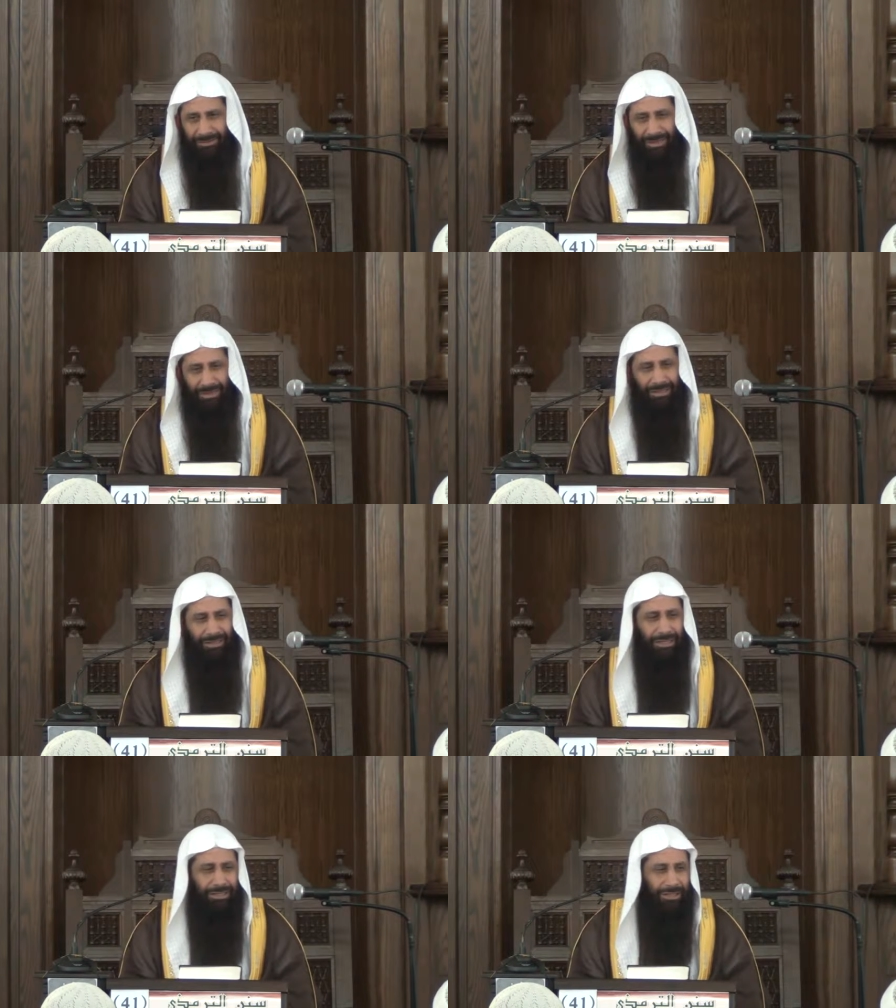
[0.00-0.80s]
يعني
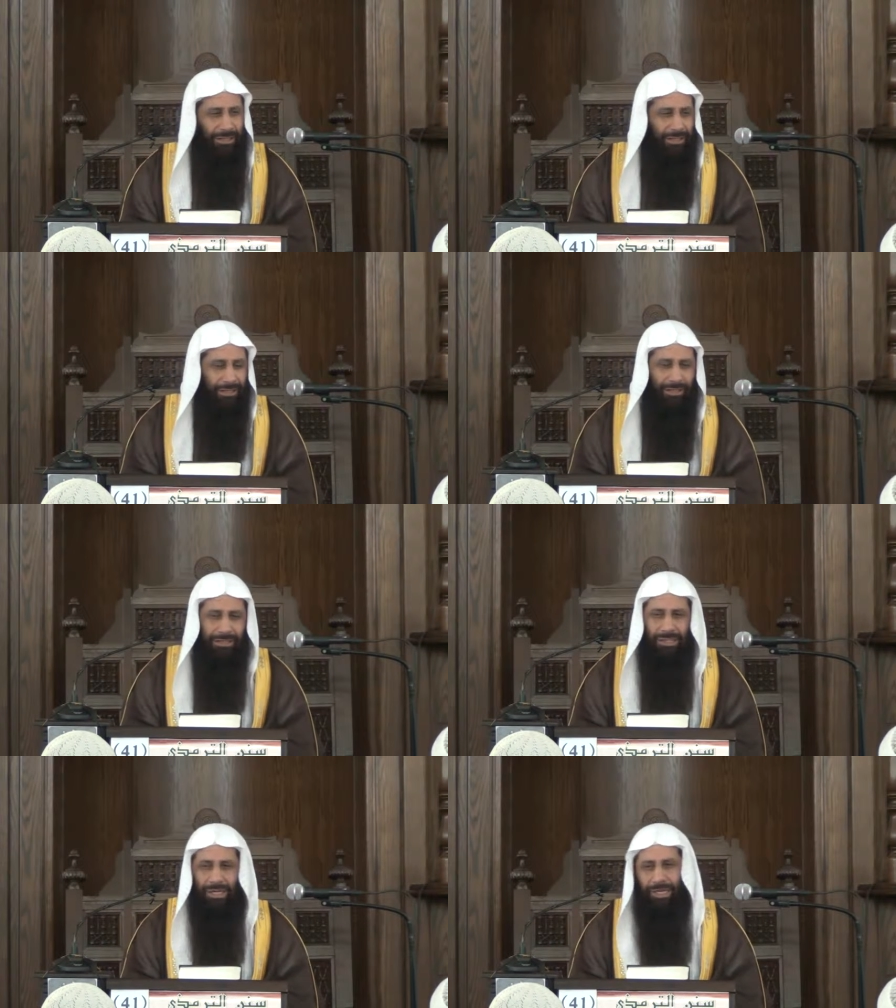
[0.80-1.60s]
ليس
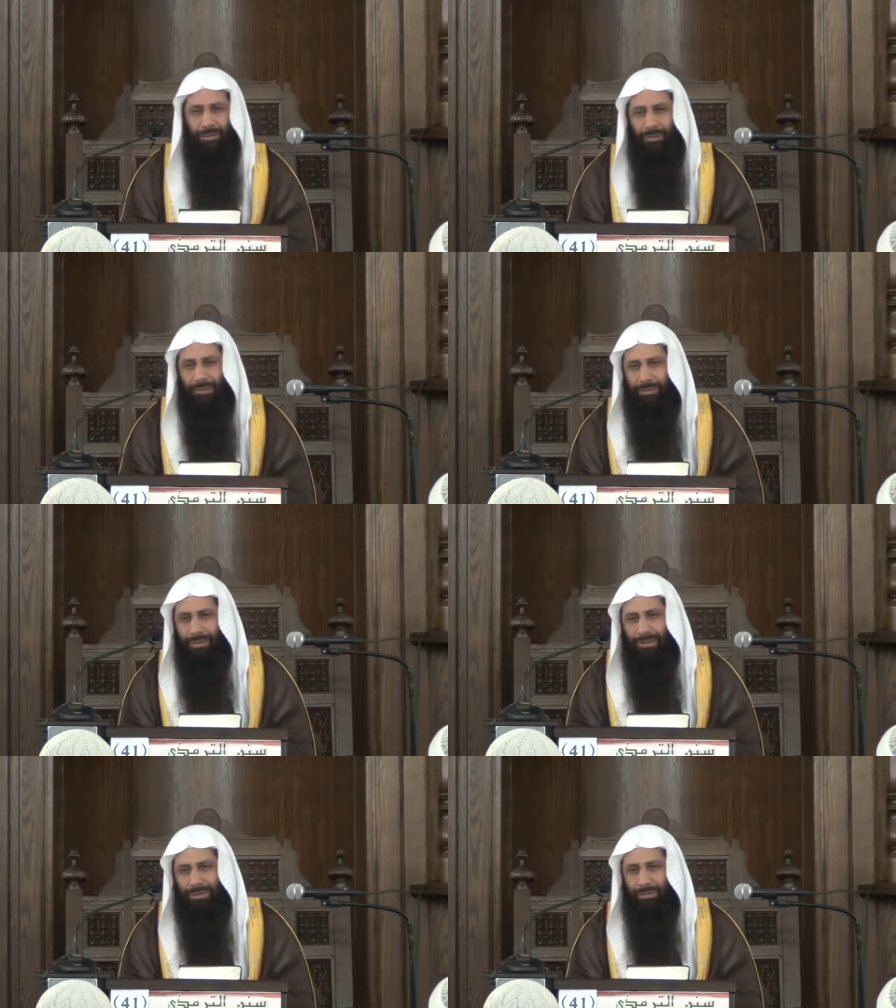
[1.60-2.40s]
ليس هذا من باب
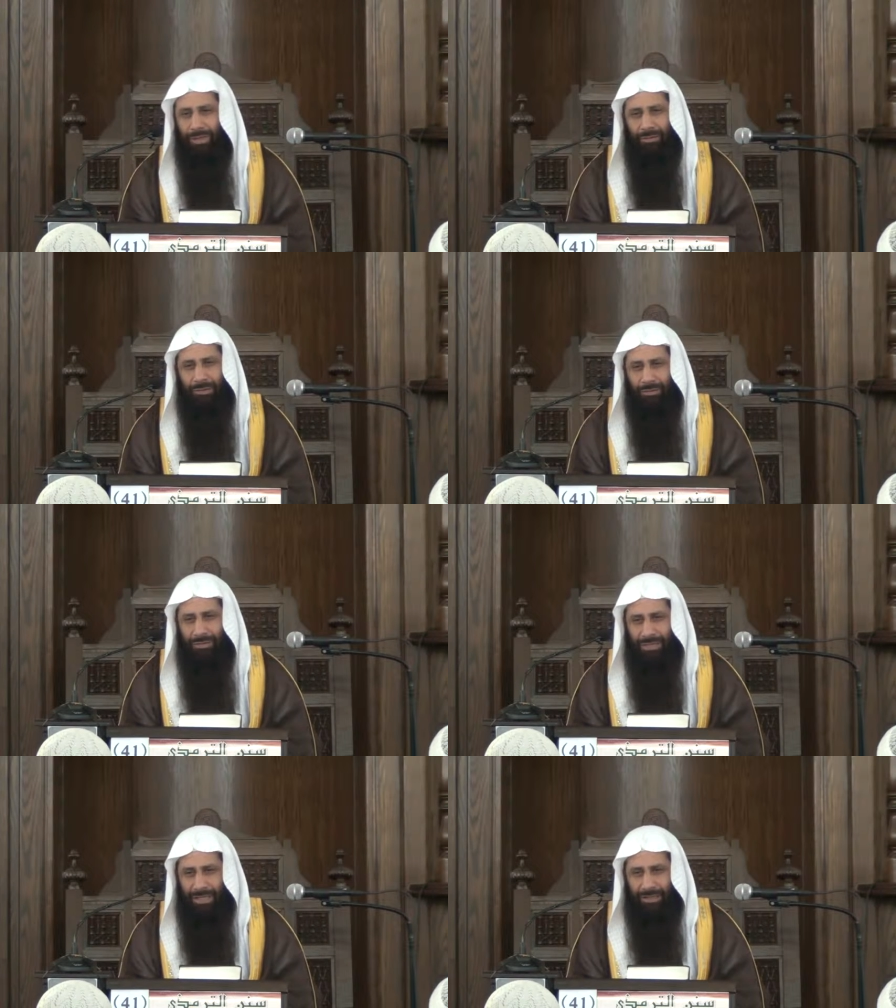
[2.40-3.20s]
عدم علمه
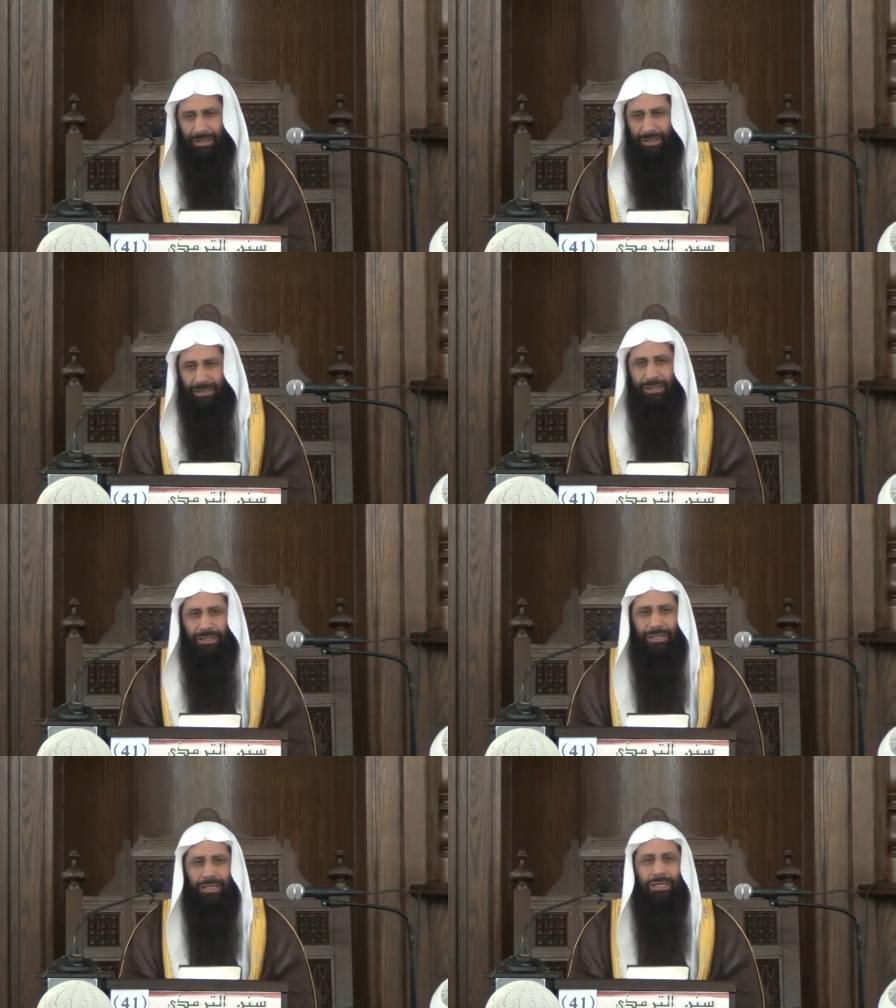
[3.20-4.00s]
بالزيادة
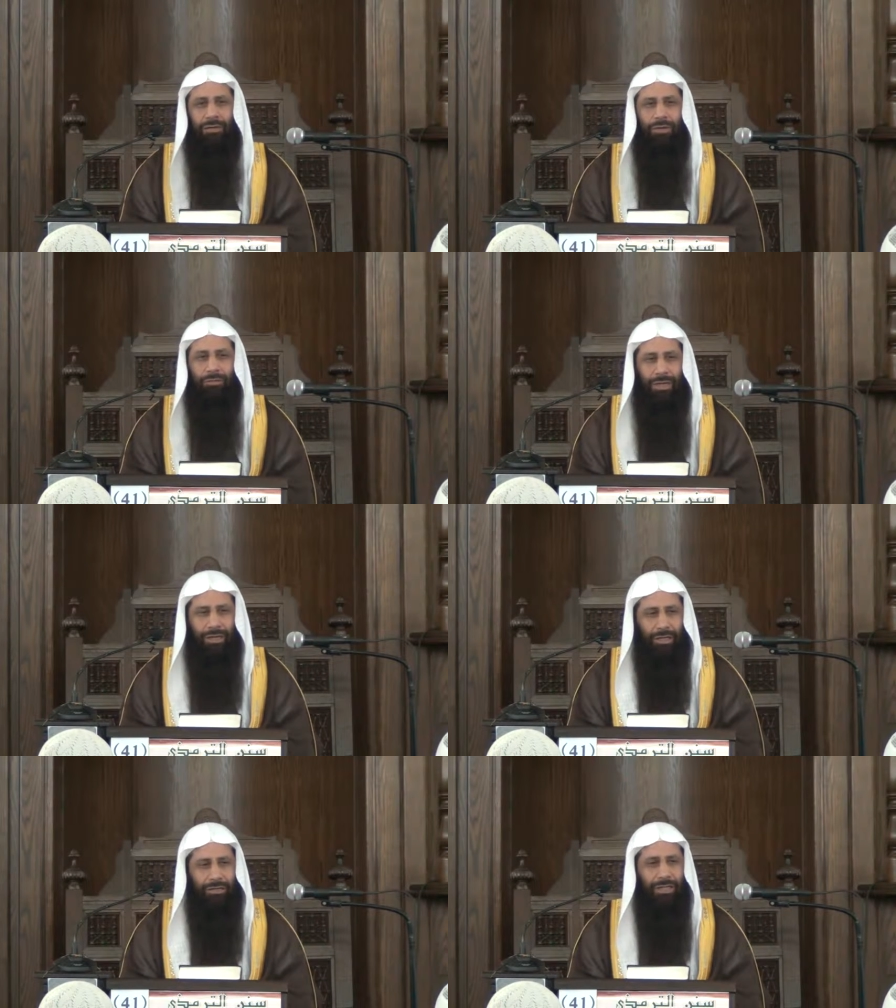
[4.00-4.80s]
لكنه لما
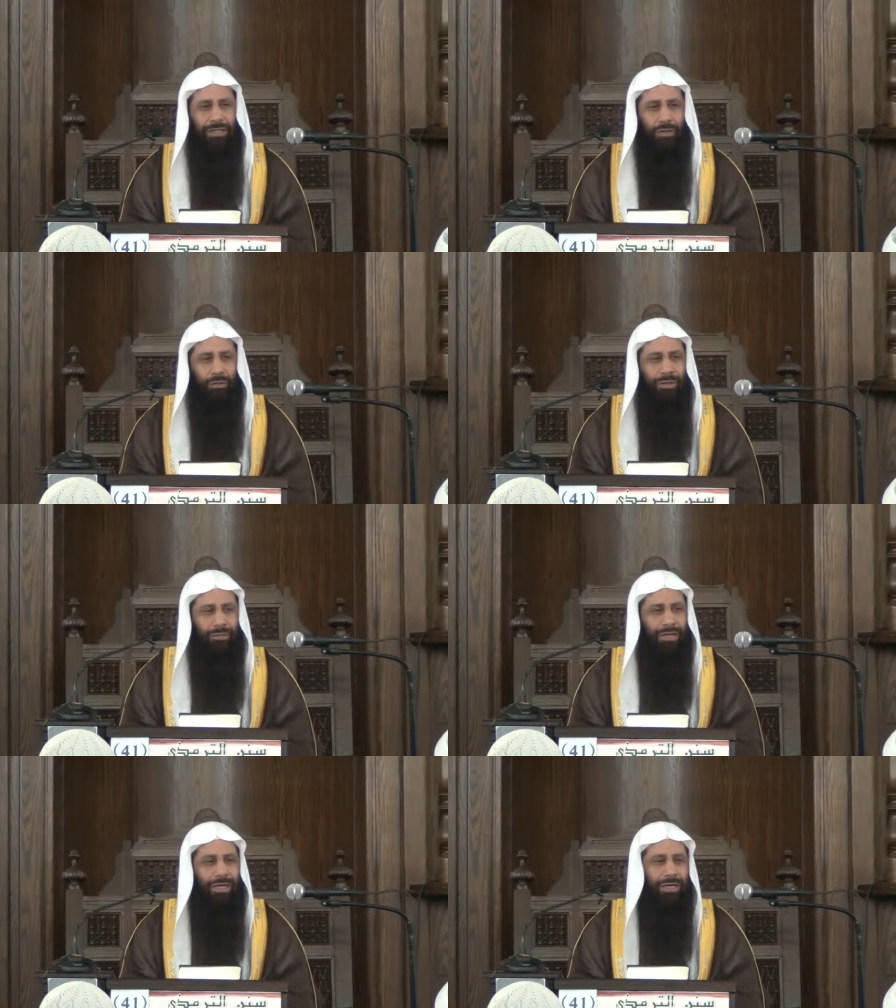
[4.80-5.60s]
أراد أن يروي
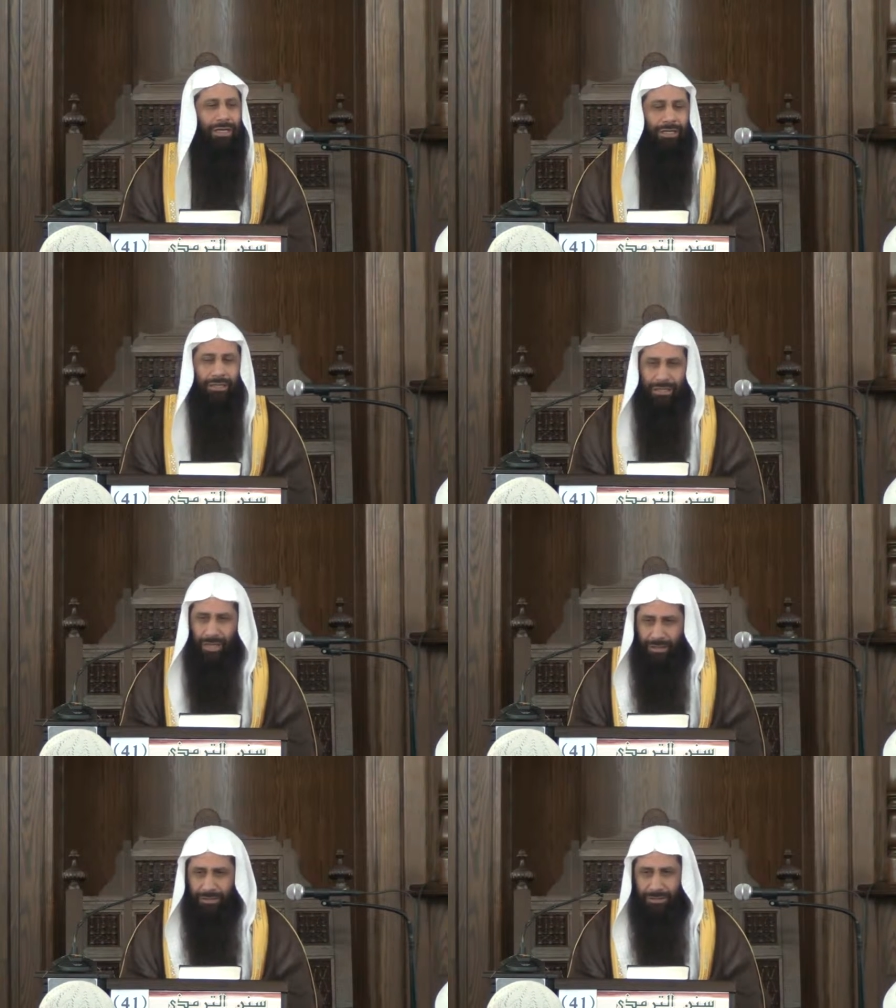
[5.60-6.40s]
ما كان عليه
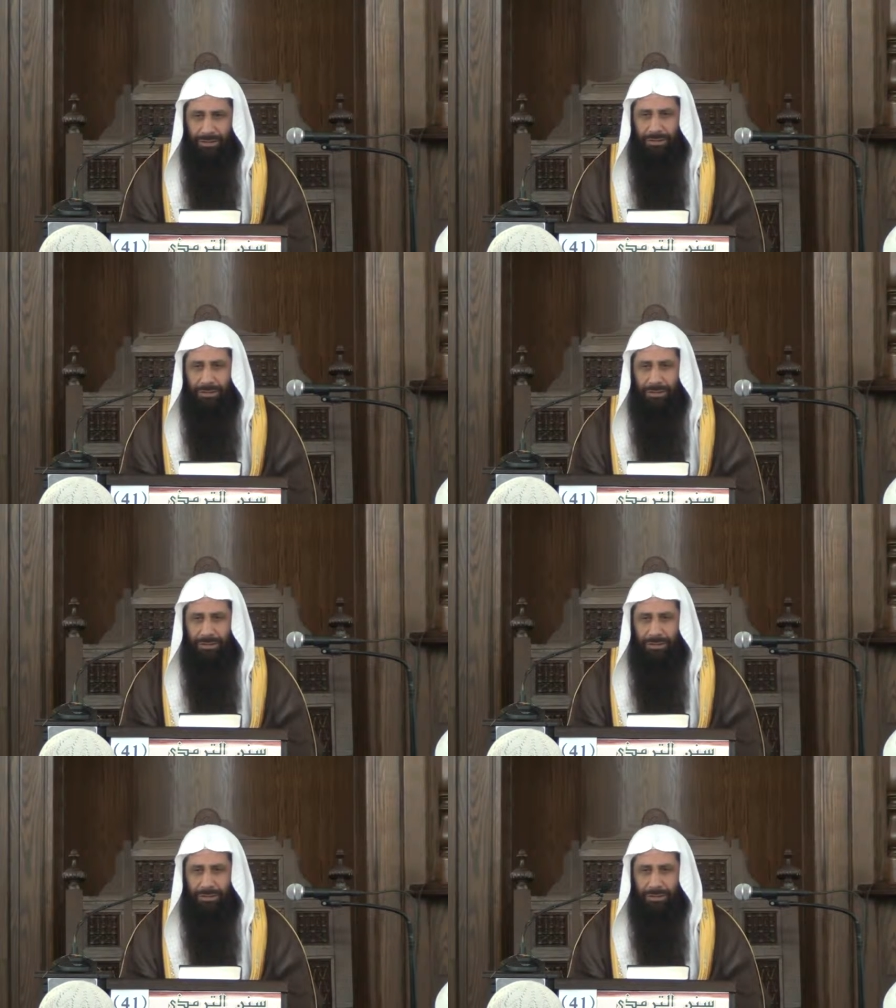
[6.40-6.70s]
الناس